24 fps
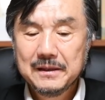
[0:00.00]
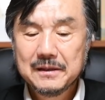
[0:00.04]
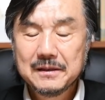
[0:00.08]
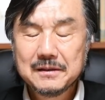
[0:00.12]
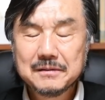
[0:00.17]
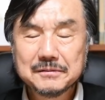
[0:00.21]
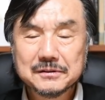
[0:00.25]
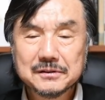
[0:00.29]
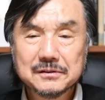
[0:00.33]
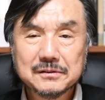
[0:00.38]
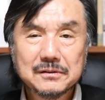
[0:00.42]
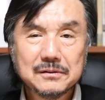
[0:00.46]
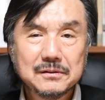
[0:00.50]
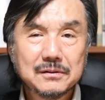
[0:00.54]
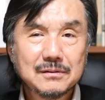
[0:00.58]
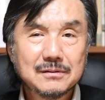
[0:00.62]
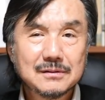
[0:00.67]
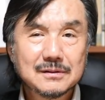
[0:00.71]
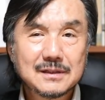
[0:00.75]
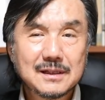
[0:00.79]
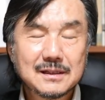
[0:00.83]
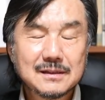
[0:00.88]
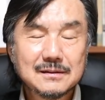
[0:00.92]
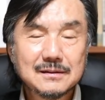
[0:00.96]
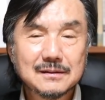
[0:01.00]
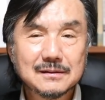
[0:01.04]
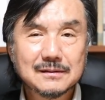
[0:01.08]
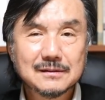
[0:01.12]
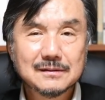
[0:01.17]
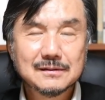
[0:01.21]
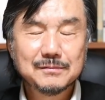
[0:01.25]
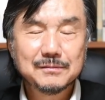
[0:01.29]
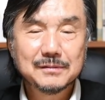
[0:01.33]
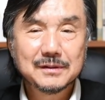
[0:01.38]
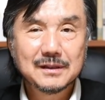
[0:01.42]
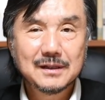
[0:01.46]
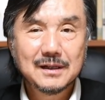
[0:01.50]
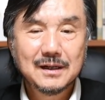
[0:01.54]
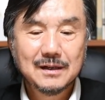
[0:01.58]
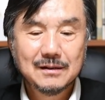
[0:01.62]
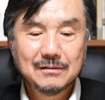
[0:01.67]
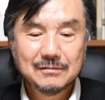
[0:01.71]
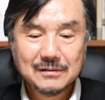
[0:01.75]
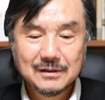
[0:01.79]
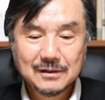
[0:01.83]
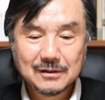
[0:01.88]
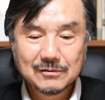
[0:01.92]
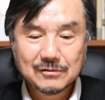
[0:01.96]
여러분 오늘 사진 어떻습니까?
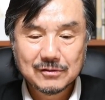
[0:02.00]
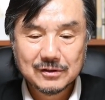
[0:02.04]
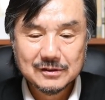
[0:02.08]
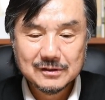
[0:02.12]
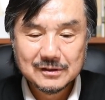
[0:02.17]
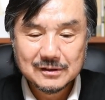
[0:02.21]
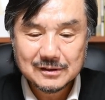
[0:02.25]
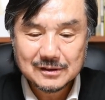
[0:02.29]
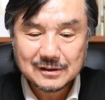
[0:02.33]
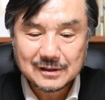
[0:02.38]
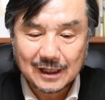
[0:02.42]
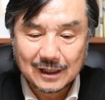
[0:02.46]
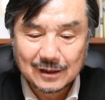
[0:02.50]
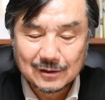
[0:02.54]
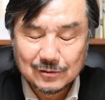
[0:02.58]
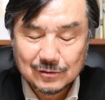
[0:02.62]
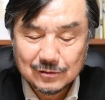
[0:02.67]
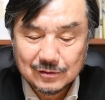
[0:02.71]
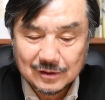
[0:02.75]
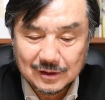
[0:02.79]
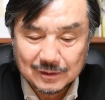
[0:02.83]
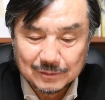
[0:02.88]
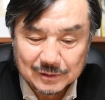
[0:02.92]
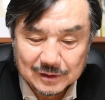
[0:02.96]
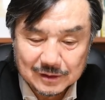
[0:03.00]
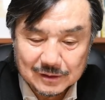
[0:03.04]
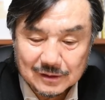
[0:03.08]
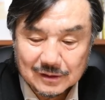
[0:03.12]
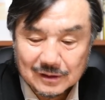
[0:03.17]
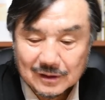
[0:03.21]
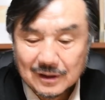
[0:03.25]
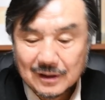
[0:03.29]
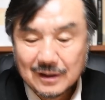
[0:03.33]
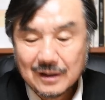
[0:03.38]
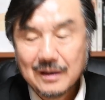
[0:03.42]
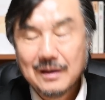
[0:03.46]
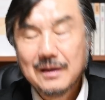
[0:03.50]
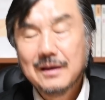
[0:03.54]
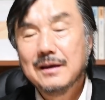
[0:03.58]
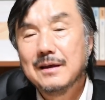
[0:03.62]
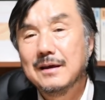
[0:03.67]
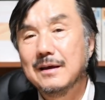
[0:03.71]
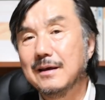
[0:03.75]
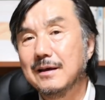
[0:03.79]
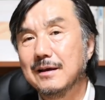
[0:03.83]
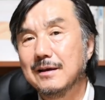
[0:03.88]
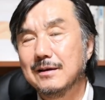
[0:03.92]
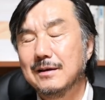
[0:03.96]
우리 권장윤님은
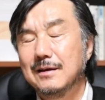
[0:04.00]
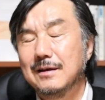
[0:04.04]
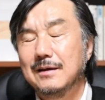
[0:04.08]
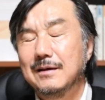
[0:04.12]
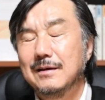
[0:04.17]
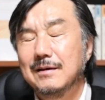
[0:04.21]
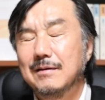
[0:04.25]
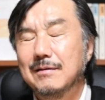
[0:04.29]
예,